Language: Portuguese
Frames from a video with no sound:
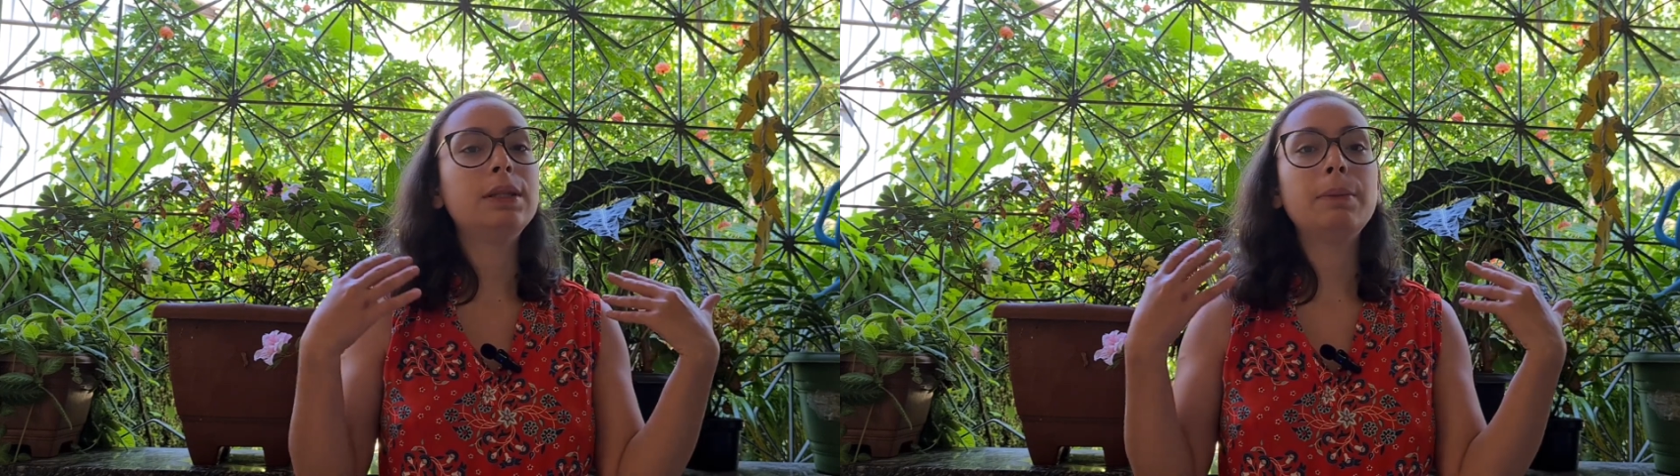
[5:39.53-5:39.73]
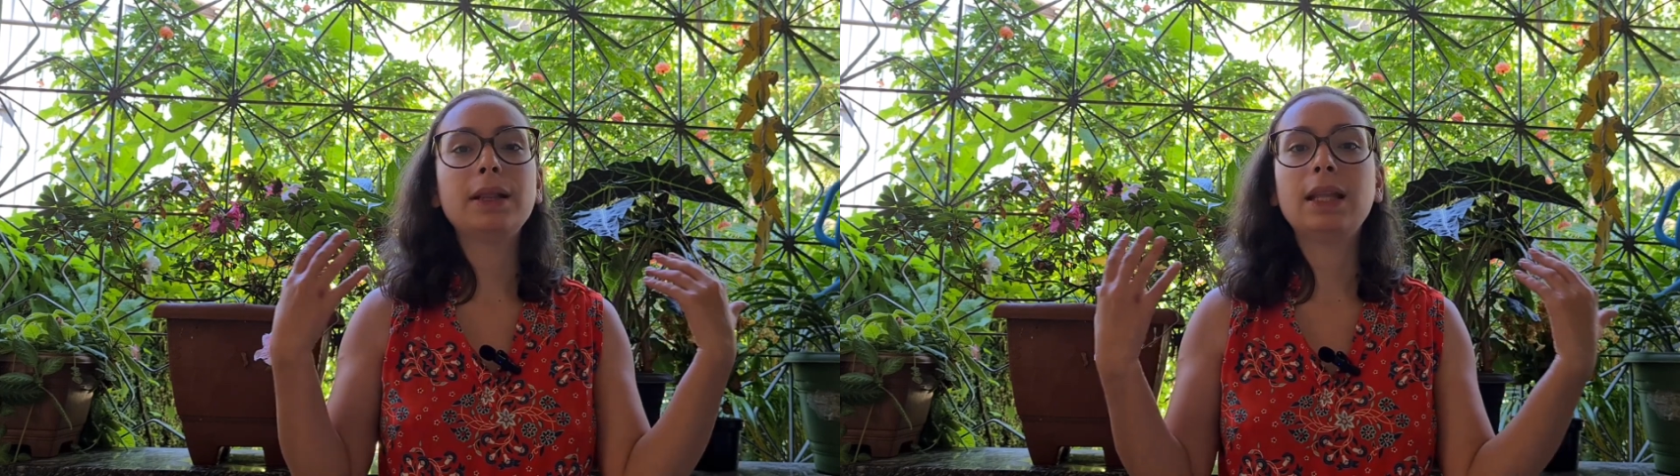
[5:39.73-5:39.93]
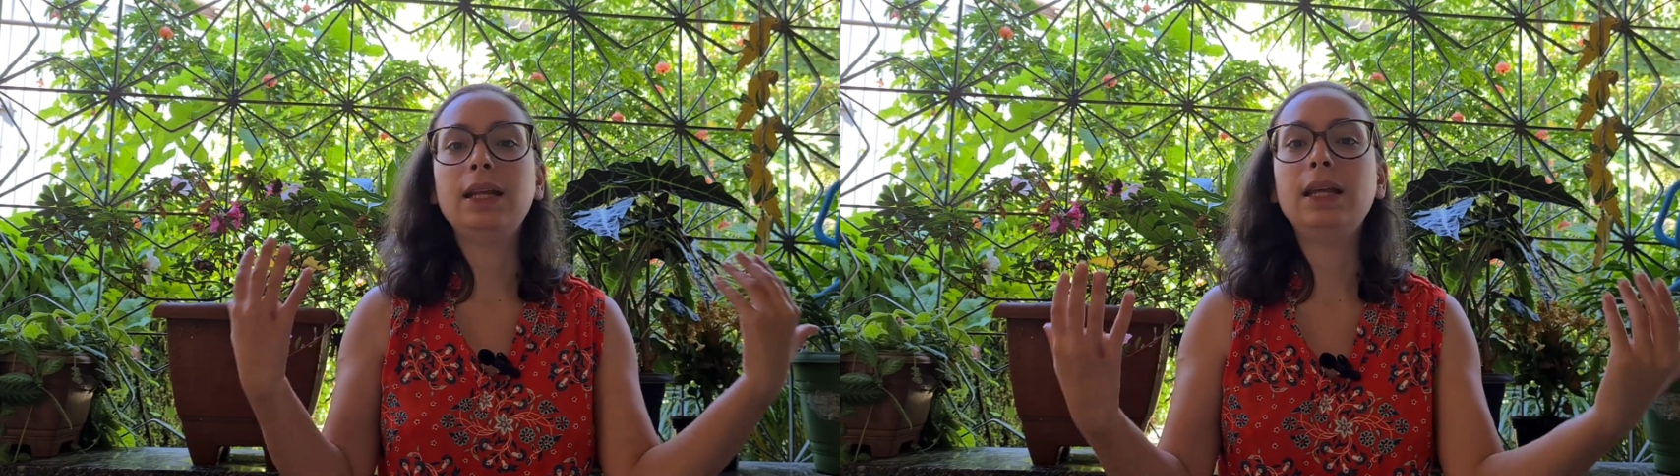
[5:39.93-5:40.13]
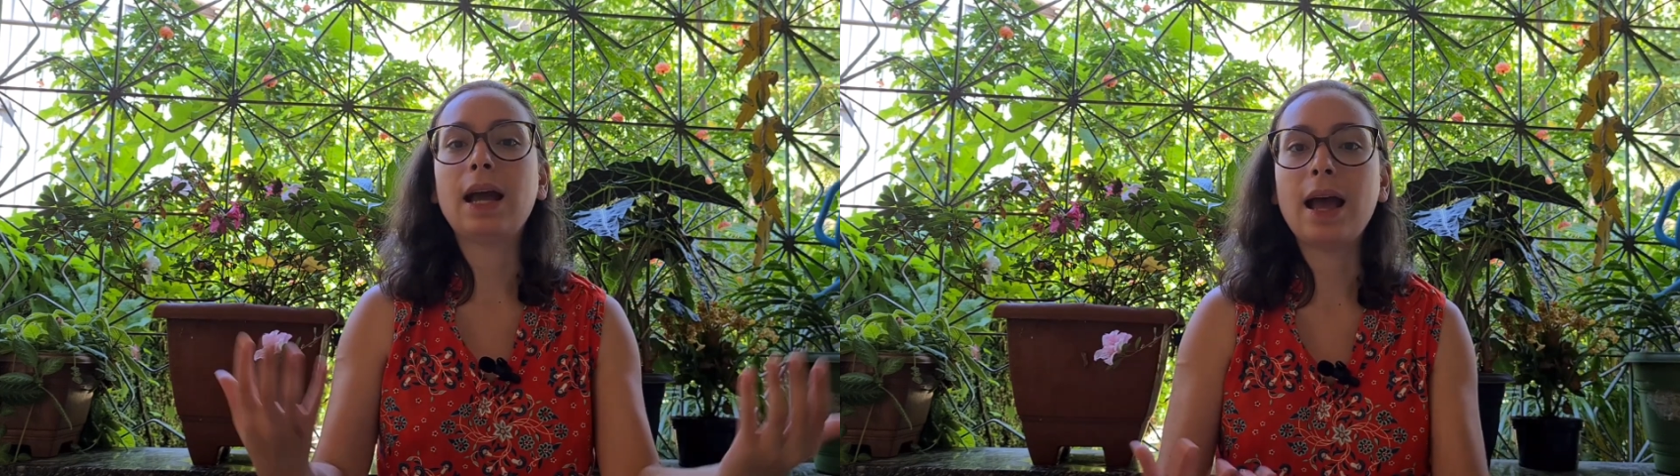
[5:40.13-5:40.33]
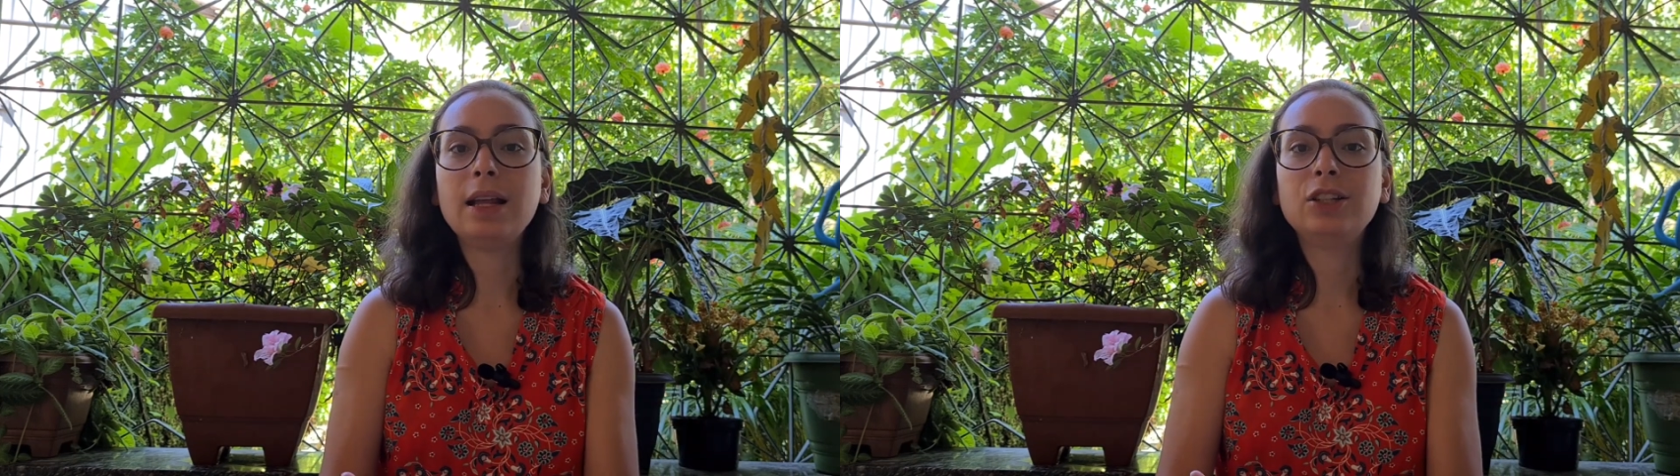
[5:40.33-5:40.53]

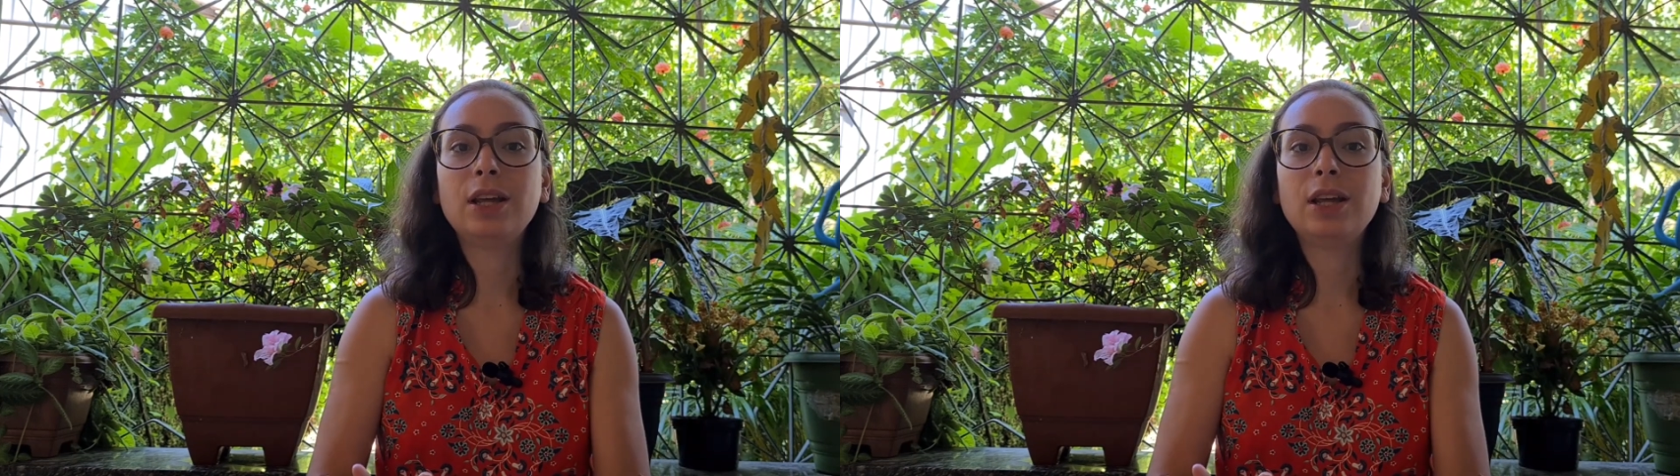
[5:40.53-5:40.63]
imateriais,